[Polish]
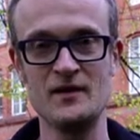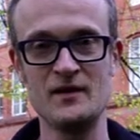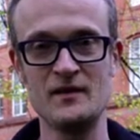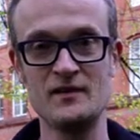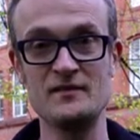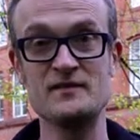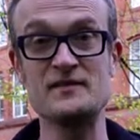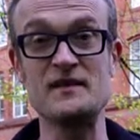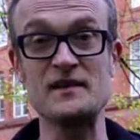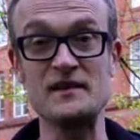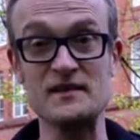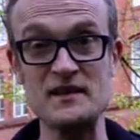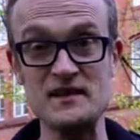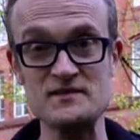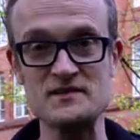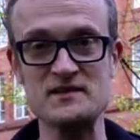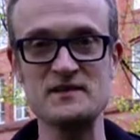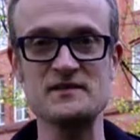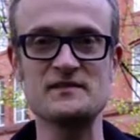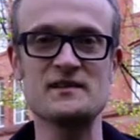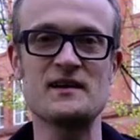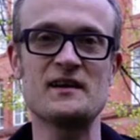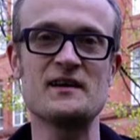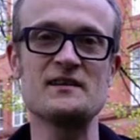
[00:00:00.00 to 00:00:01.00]

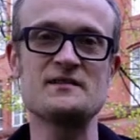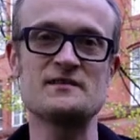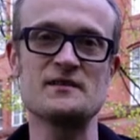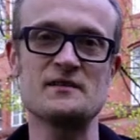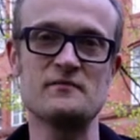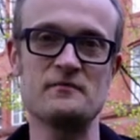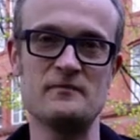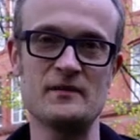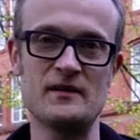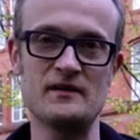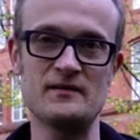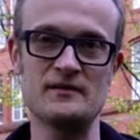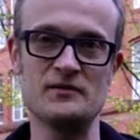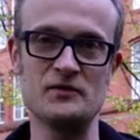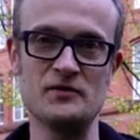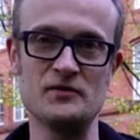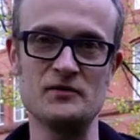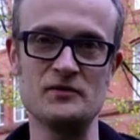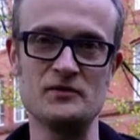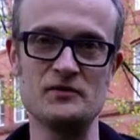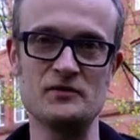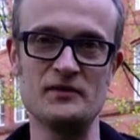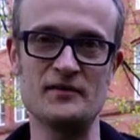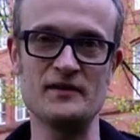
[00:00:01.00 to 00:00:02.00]
Serdecznie zachęcam Was
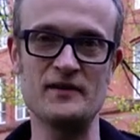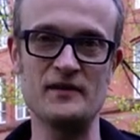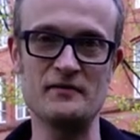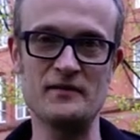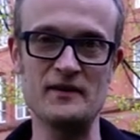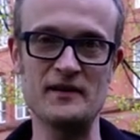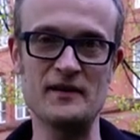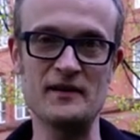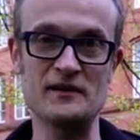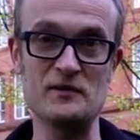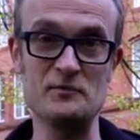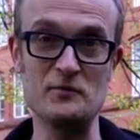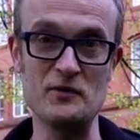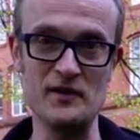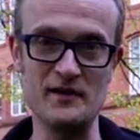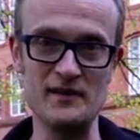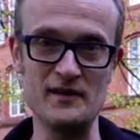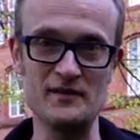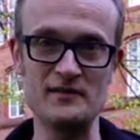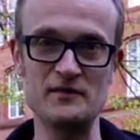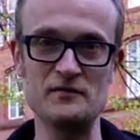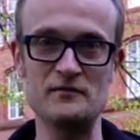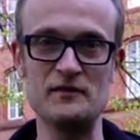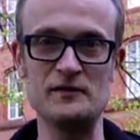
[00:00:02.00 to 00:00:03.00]
do zdawania do mojej
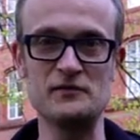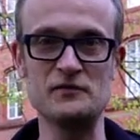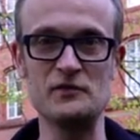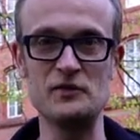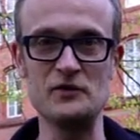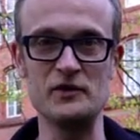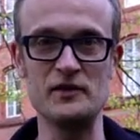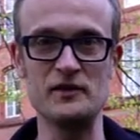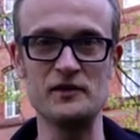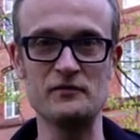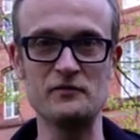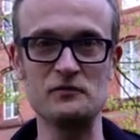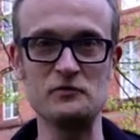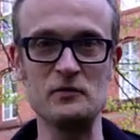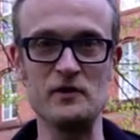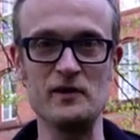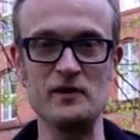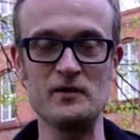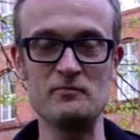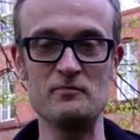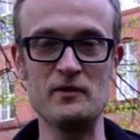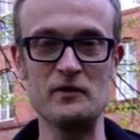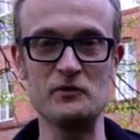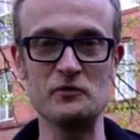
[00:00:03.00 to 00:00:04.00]
klasy waltorni, w
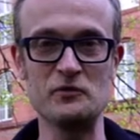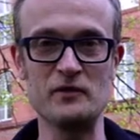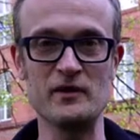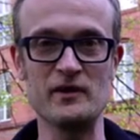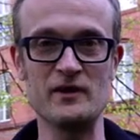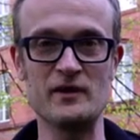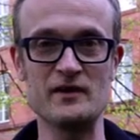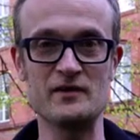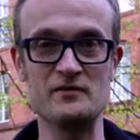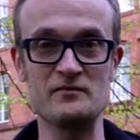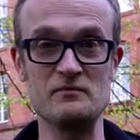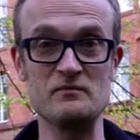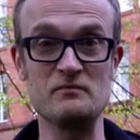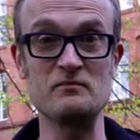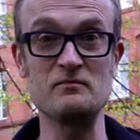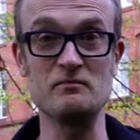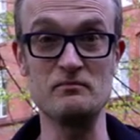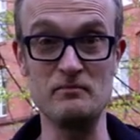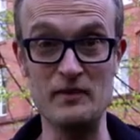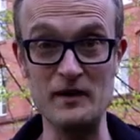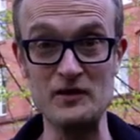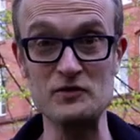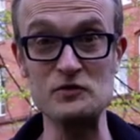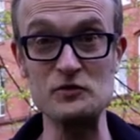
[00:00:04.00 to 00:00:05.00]
której panuje
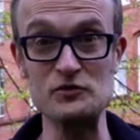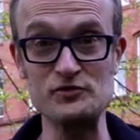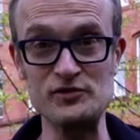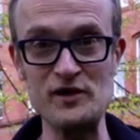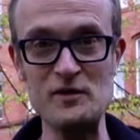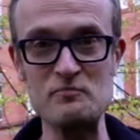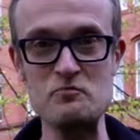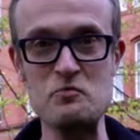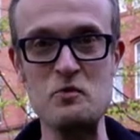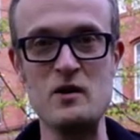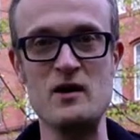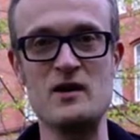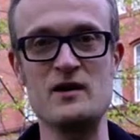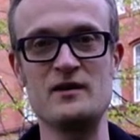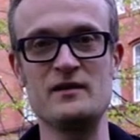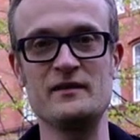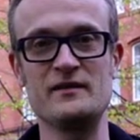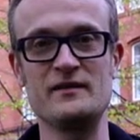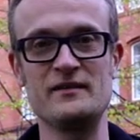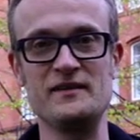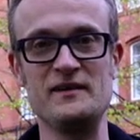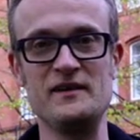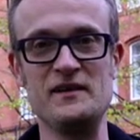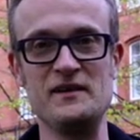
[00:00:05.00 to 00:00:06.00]
bardzo ciepła
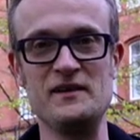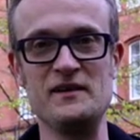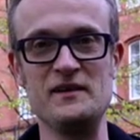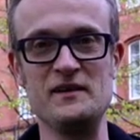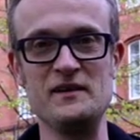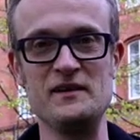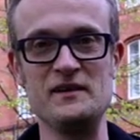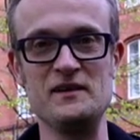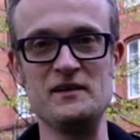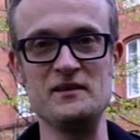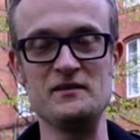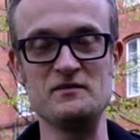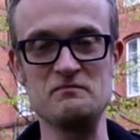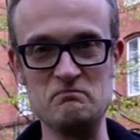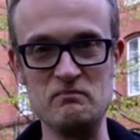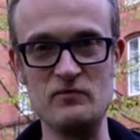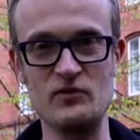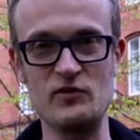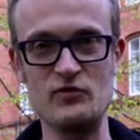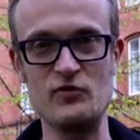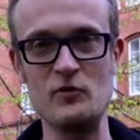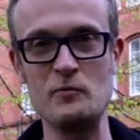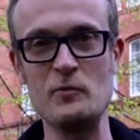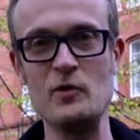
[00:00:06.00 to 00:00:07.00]
i
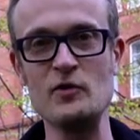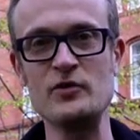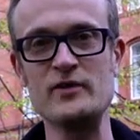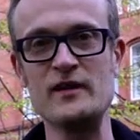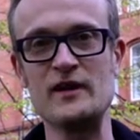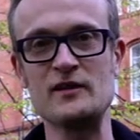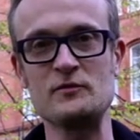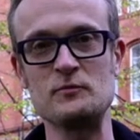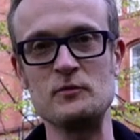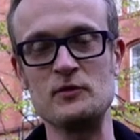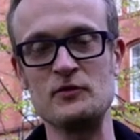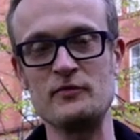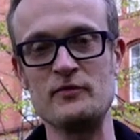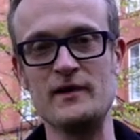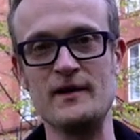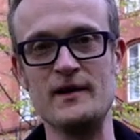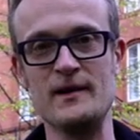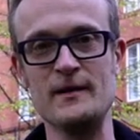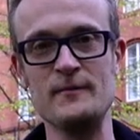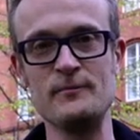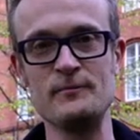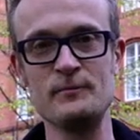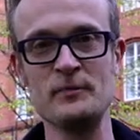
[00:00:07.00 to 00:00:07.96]
swobodna atmosfera.